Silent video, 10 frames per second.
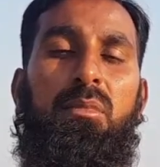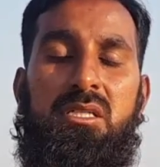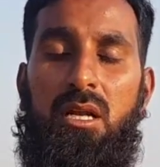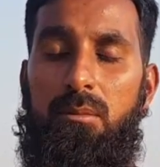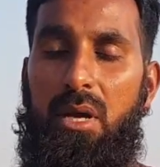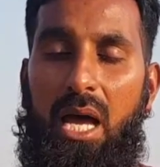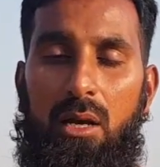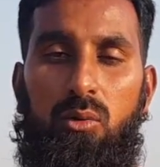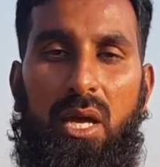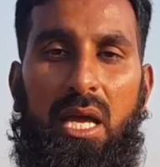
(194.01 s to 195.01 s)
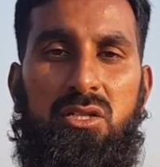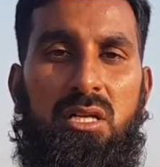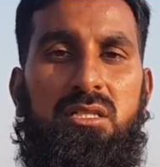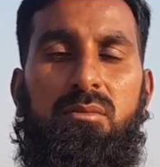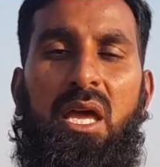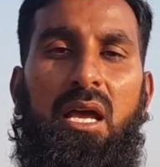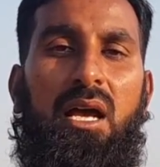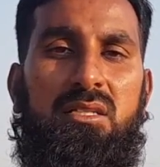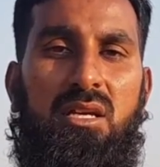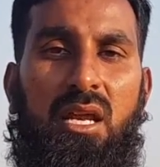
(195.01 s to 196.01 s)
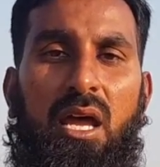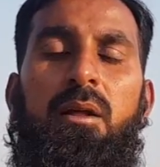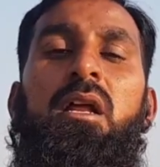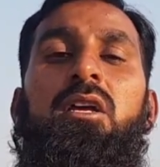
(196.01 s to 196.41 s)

मतलब आलू है शलजम है गाजर है